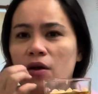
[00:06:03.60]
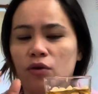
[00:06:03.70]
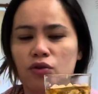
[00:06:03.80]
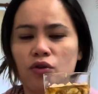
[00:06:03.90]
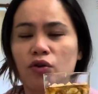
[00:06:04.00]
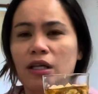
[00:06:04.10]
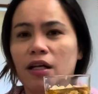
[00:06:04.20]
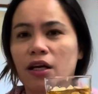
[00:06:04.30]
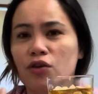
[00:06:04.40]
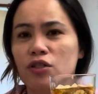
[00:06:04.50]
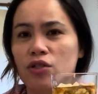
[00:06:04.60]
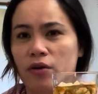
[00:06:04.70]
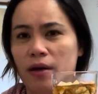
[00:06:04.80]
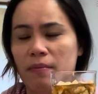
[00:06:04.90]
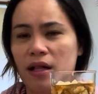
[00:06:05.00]
Gusto ko talaga yung
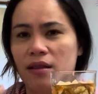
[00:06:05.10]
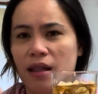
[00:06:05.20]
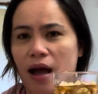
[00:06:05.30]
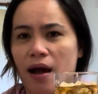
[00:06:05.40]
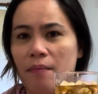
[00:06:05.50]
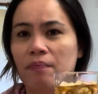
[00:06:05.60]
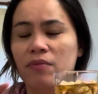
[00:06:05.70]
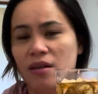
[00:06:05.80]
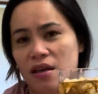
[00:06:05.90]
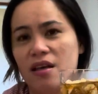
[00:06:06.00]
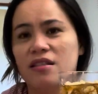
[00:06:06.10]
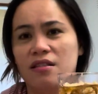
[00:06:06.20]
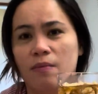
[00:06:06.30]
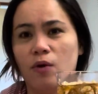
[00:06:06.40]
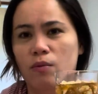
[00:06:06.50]
soya milk na
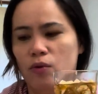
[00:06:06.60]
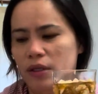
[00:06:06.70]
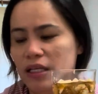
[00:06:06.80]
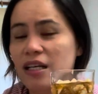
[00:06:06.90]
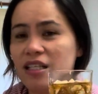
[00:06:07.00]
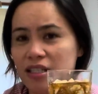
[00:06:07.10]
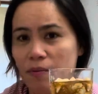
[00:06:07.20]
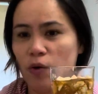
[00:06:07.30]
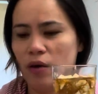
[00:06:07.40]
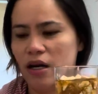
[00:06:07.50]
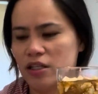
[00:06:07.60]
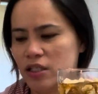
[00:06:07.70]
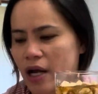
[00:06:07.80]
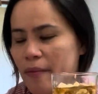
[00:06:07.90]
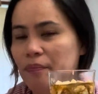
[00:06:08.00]
i-steam ko muna. I-steam ko lang
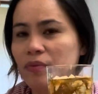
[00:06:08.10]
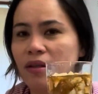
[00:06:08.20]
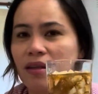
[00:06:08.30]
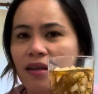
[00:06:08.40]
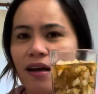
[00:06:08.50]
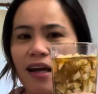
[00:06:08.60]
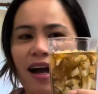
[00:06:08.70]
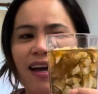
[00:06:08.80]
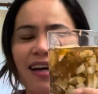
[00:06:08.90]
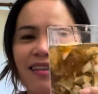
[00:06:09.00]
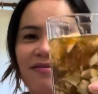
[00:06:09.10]
siya. Kaya, ayan.